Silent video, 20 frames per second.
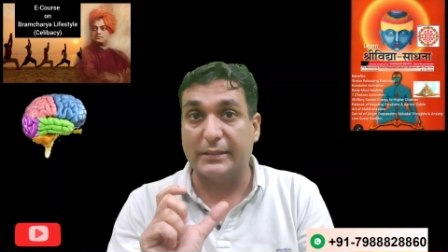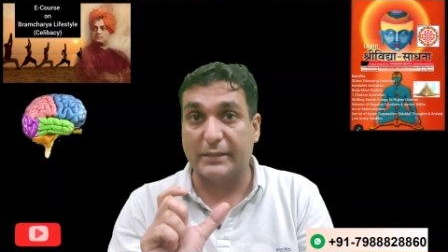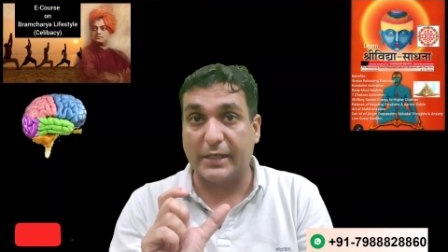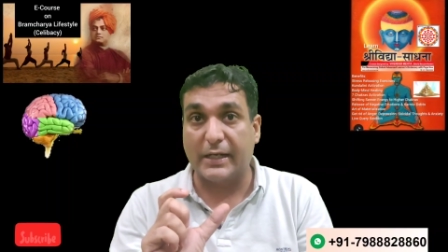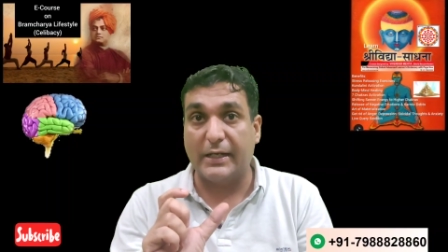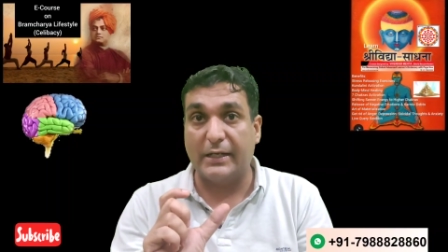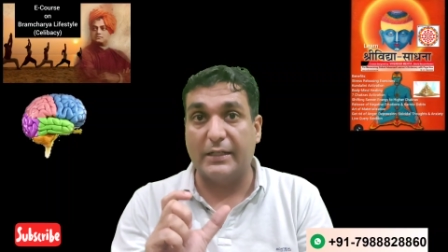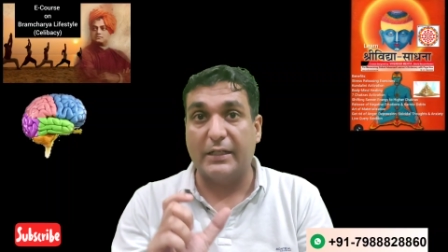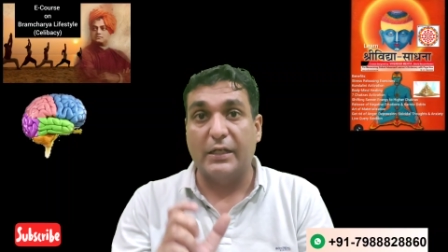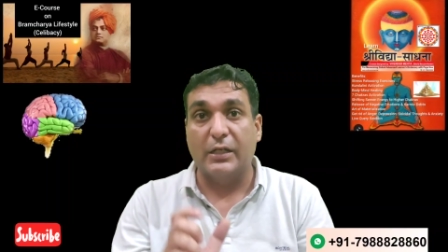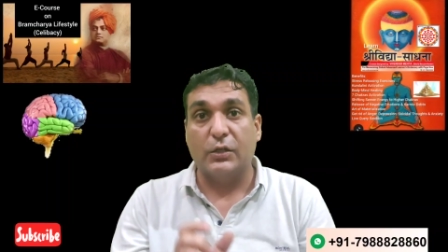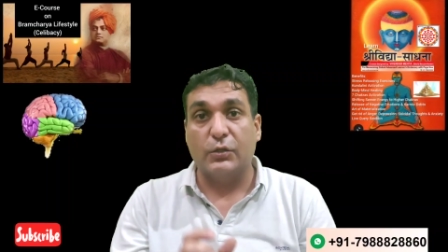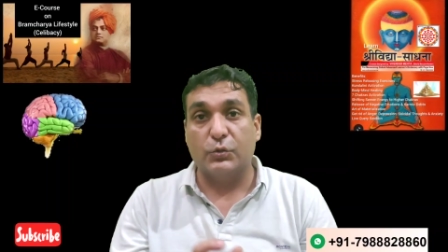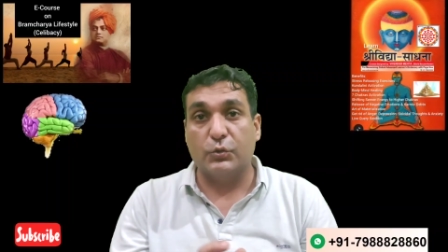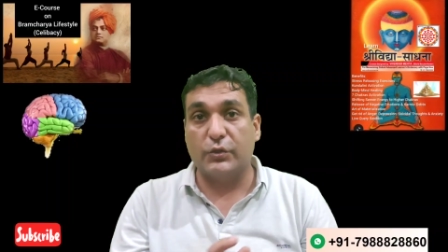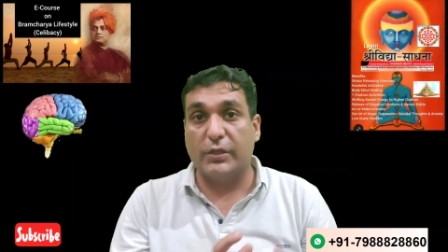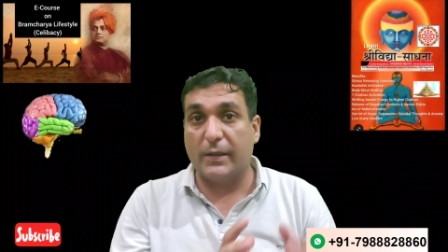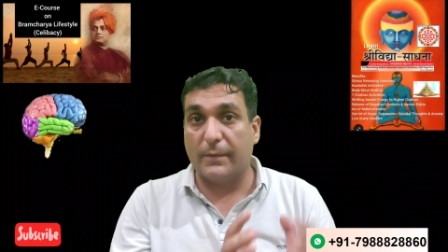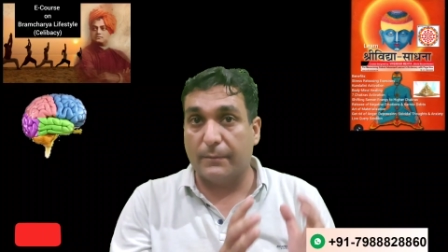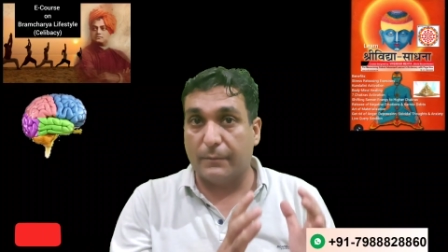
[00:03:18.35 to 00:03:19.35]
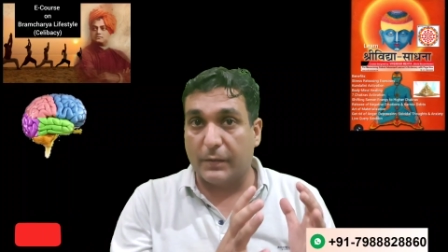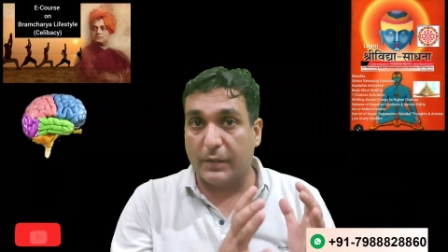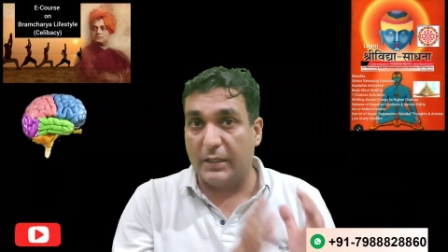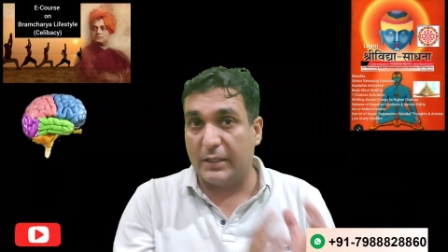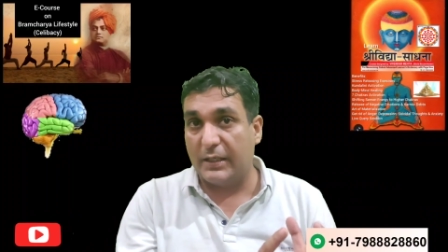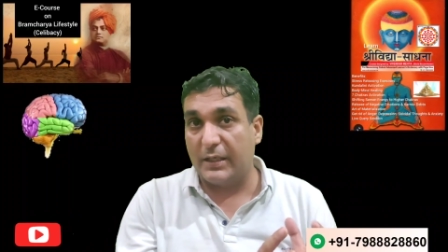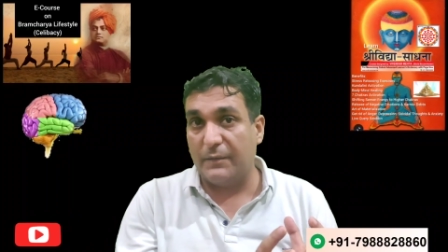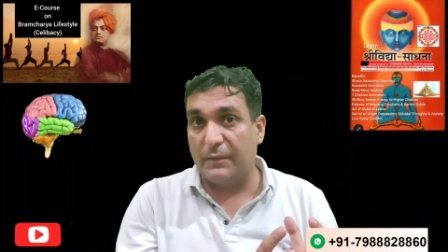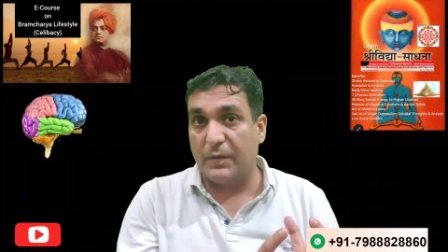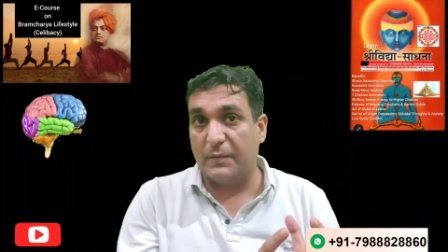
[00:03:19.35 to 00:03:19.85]
राइट तो ये
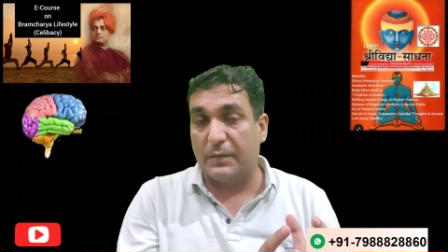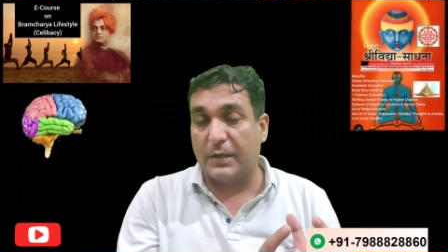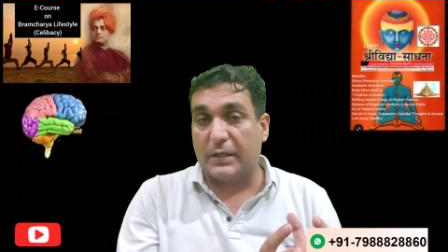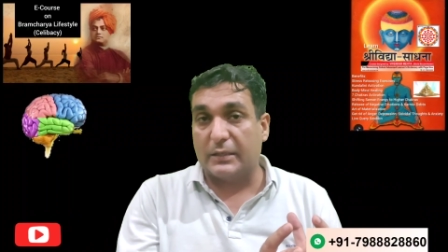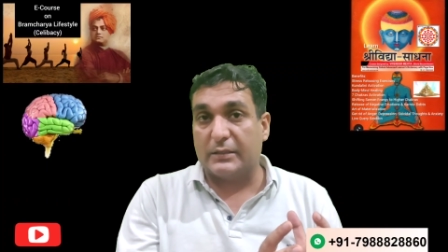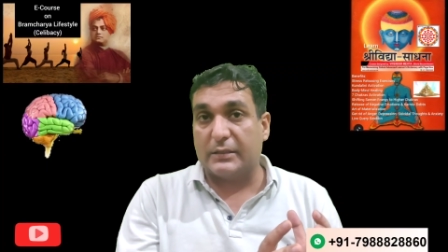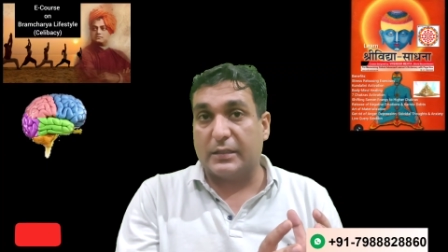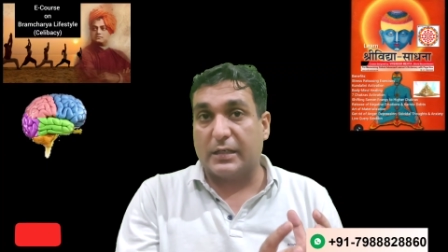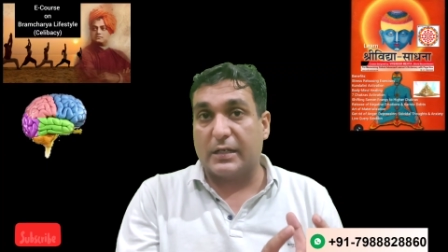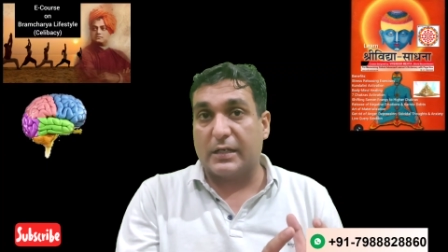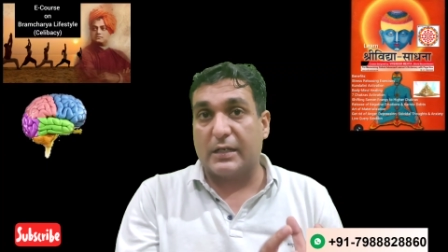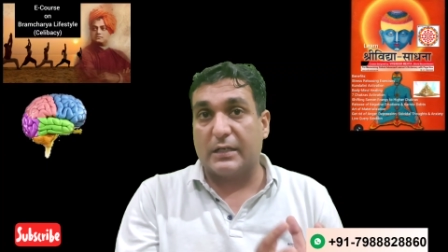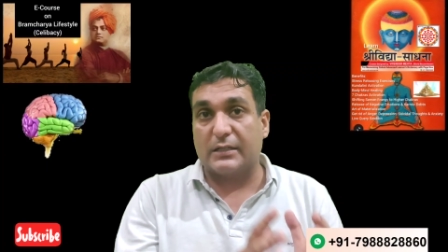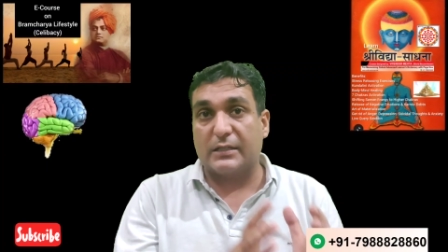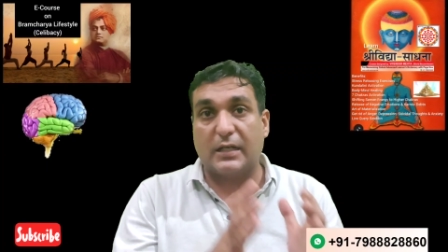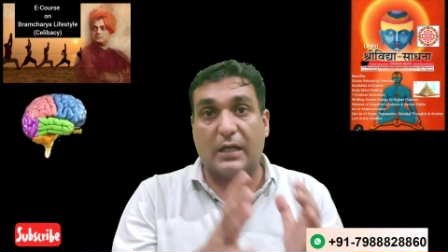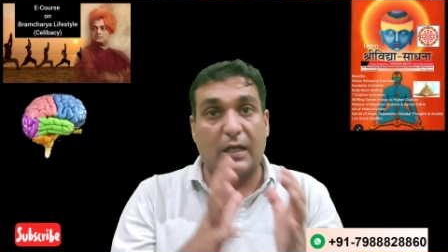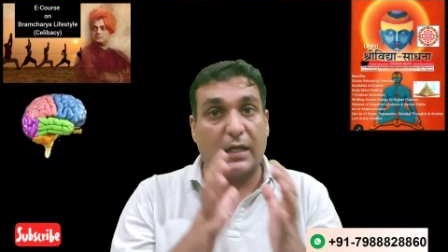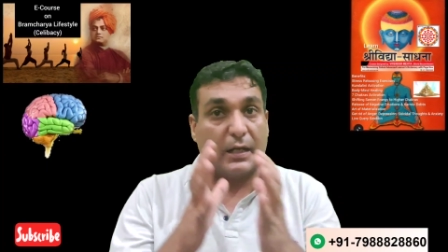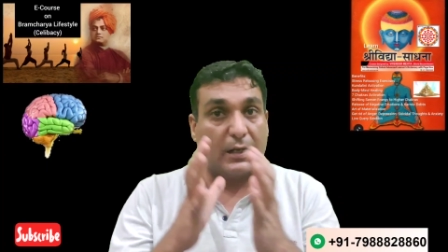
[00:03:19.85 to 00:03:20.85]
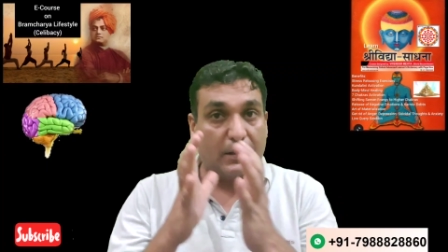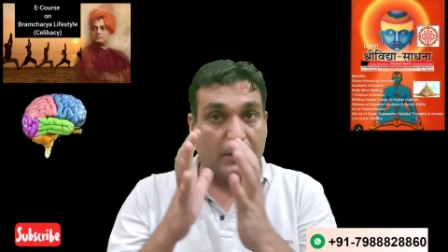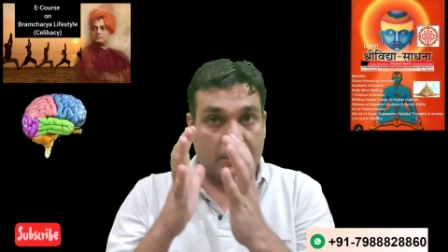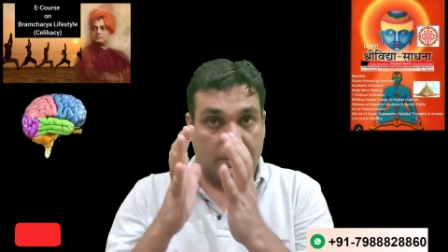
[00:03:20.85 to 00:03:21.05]
बल की मैं बात कर रहा था